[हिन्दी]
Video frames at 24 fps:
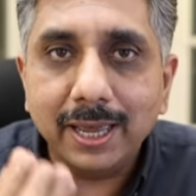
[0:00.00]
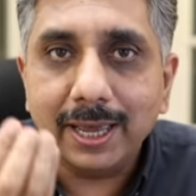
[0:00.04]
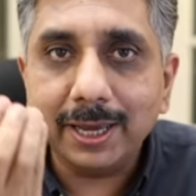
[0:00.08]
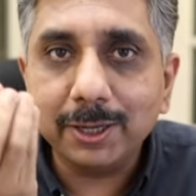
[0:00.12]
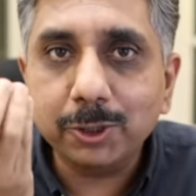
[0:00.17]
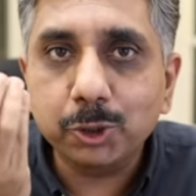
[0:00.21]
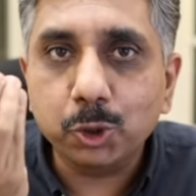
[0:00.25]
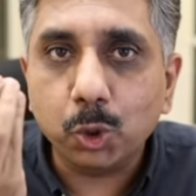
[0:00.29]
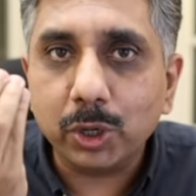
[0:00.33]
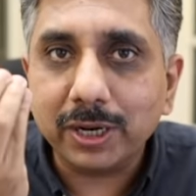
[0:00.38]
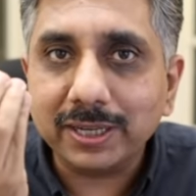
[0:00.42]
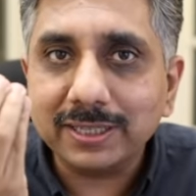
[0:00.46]

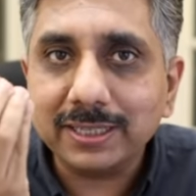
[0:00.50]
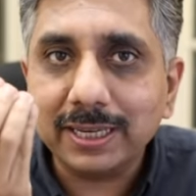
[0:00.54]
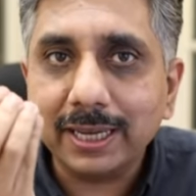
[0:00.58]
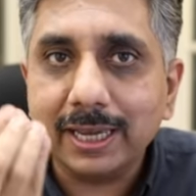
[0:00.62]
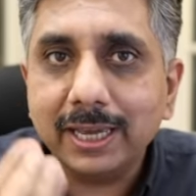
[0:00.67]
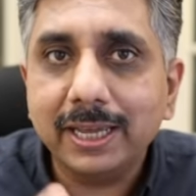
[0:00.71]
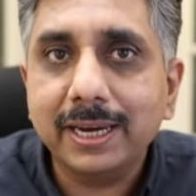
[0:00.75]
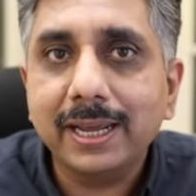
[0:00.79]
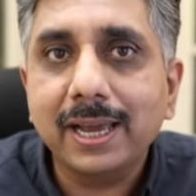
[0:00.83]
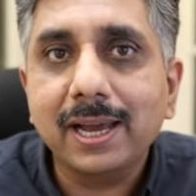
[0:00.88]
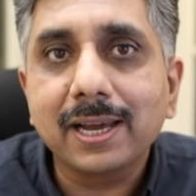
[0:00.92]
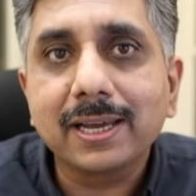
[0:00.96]
एक छोटे से
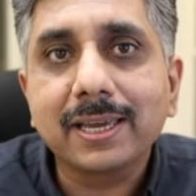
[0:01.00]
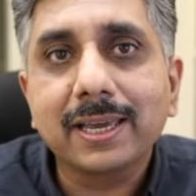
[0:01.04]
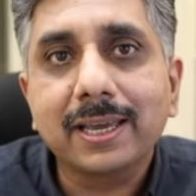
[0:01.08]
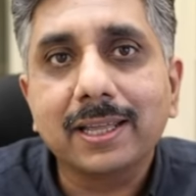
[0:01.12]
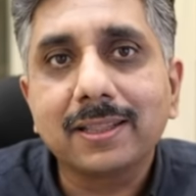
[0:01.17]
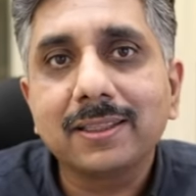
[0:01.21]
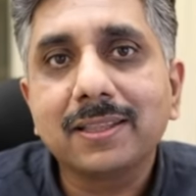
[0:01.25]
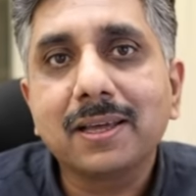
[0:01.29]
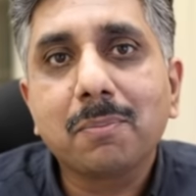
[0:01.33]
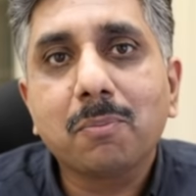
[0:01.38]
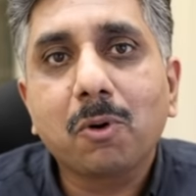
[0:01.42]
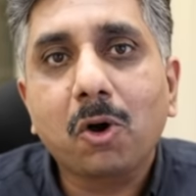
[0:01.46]
एरिया के
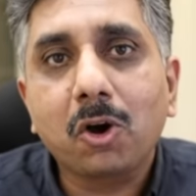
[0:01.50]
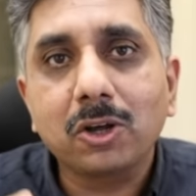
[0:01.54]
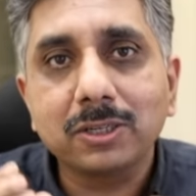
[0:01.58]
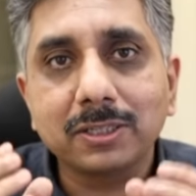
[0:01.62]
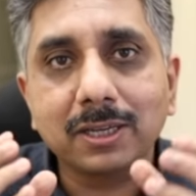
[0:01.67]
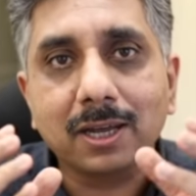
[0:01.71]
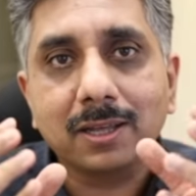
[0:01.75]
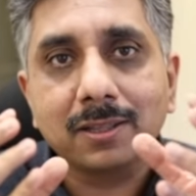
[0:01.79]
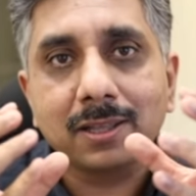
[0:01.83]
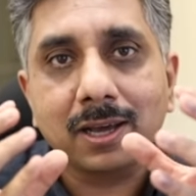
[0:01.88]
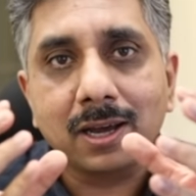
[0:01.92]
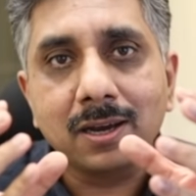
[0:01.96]
अंदर बहुत
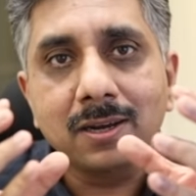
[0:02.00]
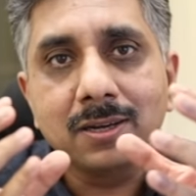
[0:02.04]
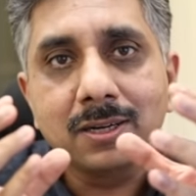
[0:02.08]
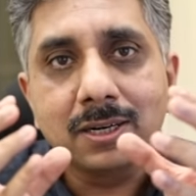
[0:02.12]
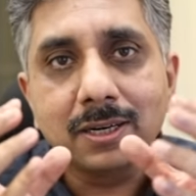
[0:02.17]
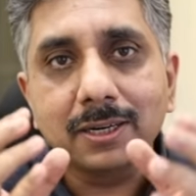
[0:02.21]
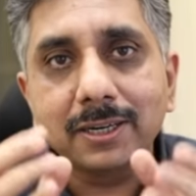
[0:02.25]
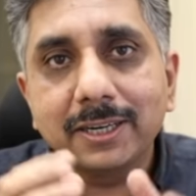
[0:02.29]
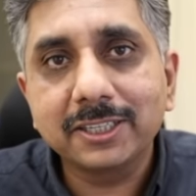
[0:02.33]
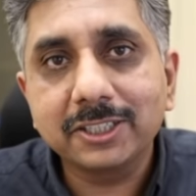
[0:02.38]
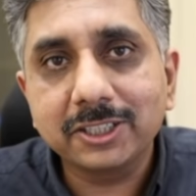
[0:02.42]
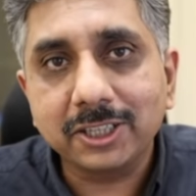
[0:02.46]
ज़्यादा
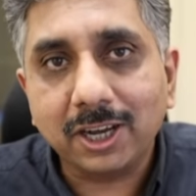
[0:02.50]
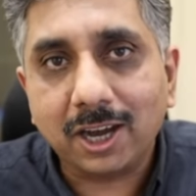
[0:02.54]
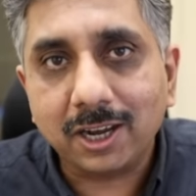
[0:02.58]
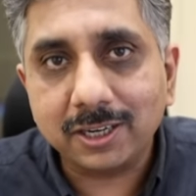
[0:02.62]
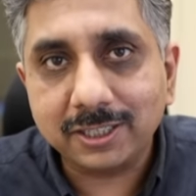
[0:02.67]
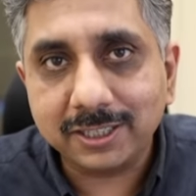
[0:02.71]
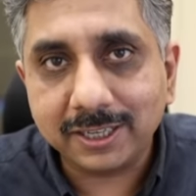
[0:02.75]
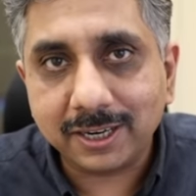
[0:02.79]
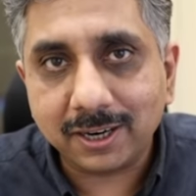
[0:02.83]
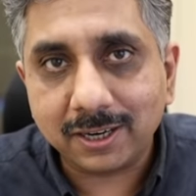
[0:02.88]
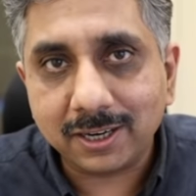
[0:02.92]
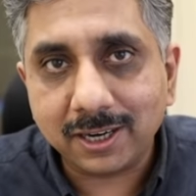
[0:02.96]

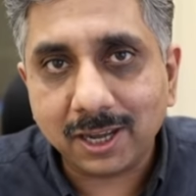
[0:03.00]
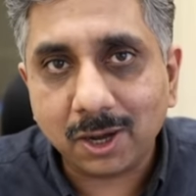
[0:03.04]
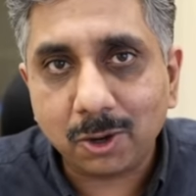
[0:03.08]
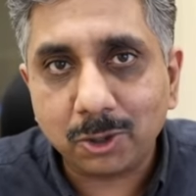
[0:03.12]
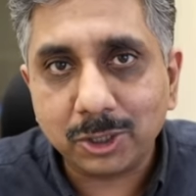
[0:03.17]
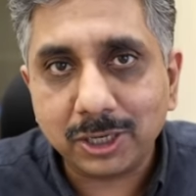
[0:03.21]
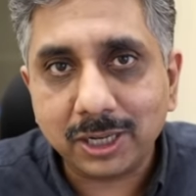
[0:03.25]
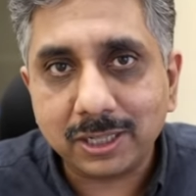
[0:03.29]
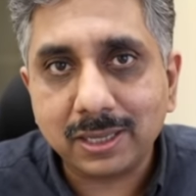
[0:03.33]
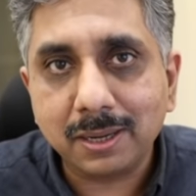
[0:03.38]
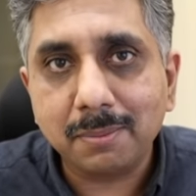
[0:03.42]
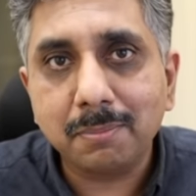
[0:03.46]
डिस्चार्ज इकट्ठा हो
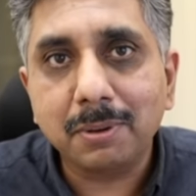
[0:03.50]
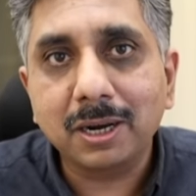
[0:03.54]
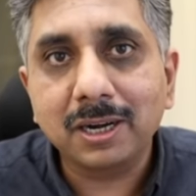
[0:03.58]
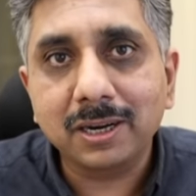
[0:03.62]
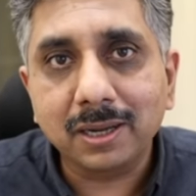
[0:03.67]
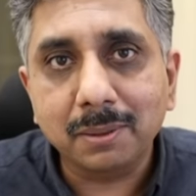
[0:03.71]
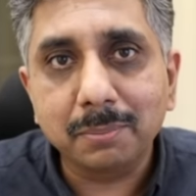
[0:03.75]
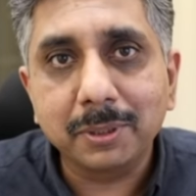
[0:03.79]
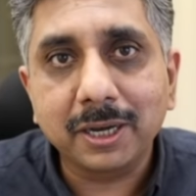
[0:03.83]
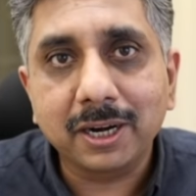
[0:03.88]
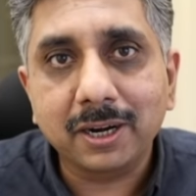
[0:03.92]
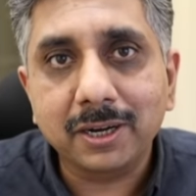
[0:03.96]
जाता है
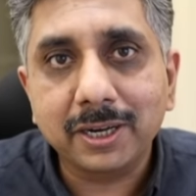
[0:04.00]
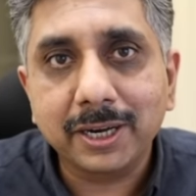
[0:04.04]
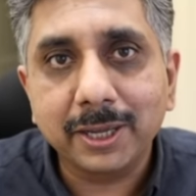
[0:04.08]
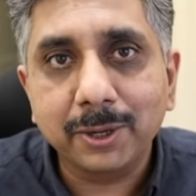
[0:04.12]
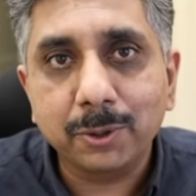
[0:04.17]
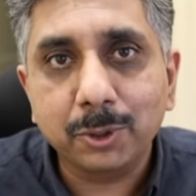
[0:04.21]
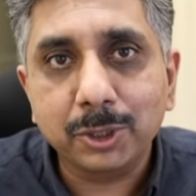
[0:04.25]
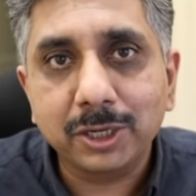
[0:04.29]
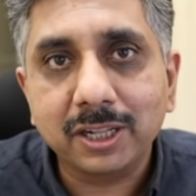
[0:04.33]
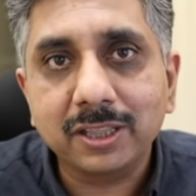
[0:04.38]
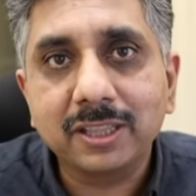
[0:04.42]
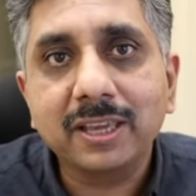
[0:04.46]
बलगम इकट्ठी
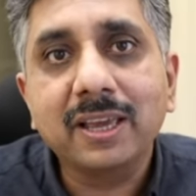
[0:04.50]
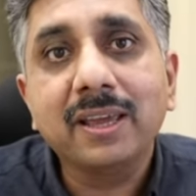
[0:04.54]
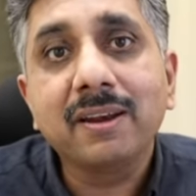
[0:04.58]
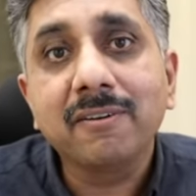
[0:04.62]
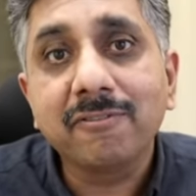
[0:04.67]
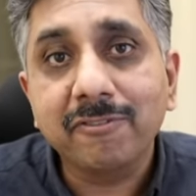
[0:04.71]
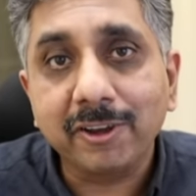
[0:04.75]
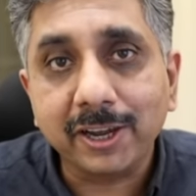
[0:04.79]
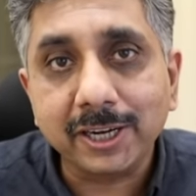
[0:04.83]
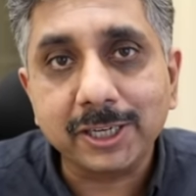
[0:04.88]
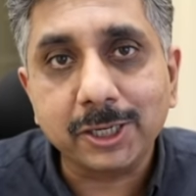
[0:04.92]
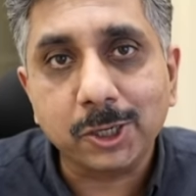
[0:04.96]
हो जाती है
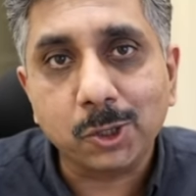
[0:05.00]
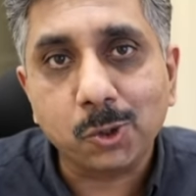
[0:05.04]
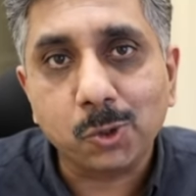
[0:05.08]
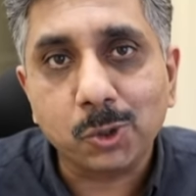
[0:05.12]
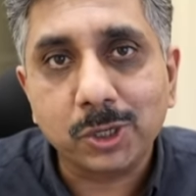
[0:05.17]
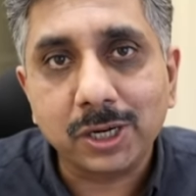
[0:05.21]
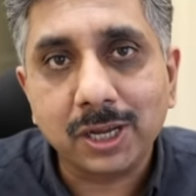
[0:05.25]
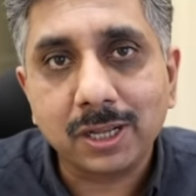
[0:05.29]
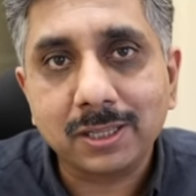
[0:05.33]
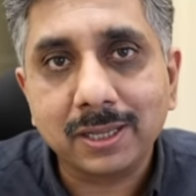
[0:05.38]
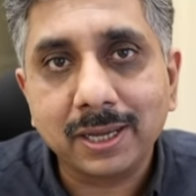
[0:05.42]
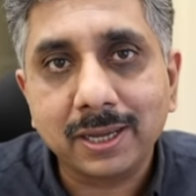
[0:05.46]
इन्फेक्शन हो
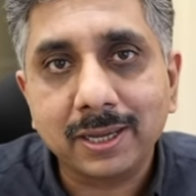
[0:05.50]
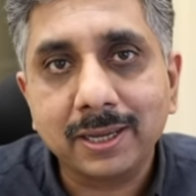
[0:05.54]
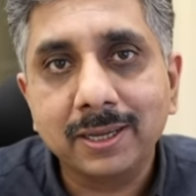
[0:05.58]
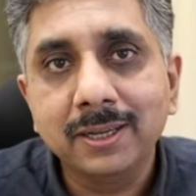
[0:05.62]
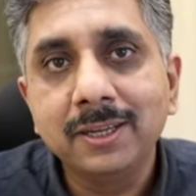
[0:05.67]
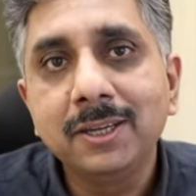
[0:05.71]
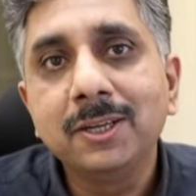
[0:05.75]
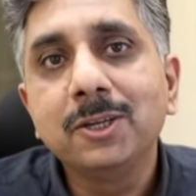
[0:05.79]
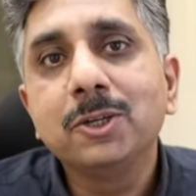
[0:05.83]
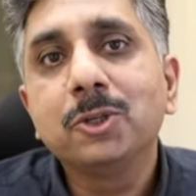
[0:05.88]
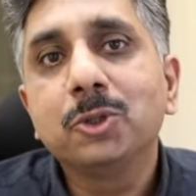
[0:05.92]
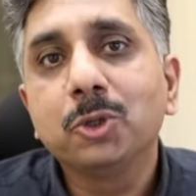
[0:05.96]
जाता है
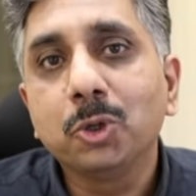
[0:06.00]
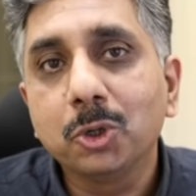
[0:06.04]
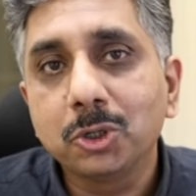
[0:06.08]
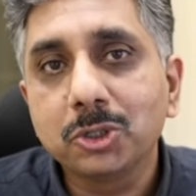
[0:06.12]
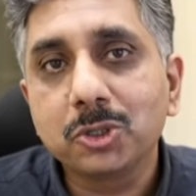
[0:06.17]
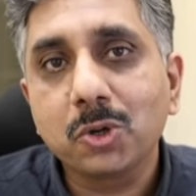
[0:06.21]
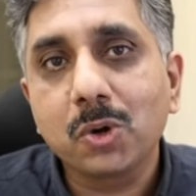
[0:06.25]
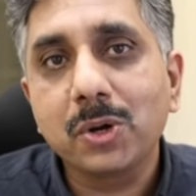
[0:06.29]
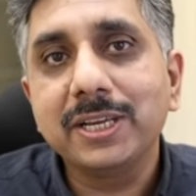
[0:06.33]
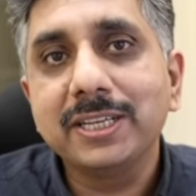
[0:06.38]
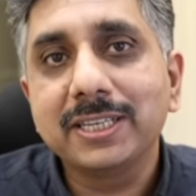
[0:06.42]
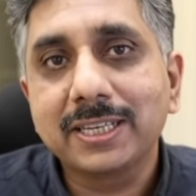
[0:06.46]

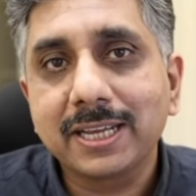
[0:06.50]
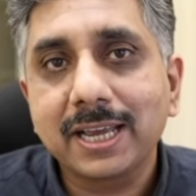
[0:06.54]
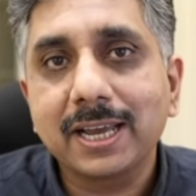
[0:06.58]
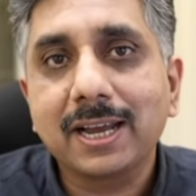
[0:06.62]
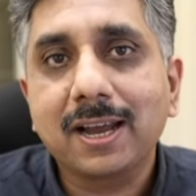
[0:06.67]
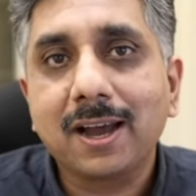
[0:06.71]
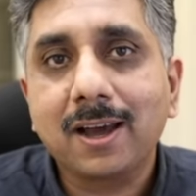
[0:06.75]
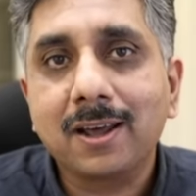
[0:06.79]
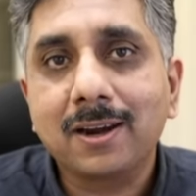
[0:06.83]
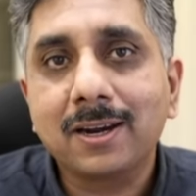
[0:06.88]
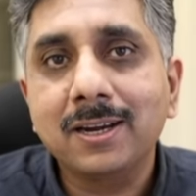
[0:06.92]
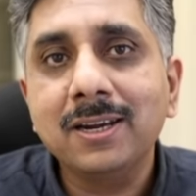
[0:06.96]
दोस्तों इसके
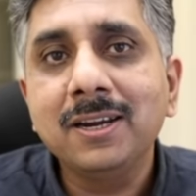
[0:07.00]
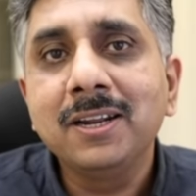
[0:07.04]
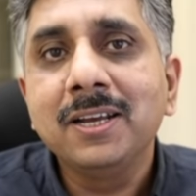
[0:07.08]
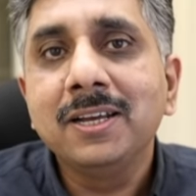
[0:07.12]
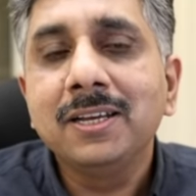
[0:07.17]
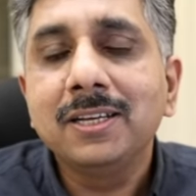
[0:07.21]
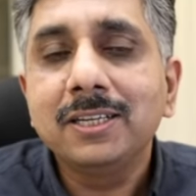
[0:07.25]
कारण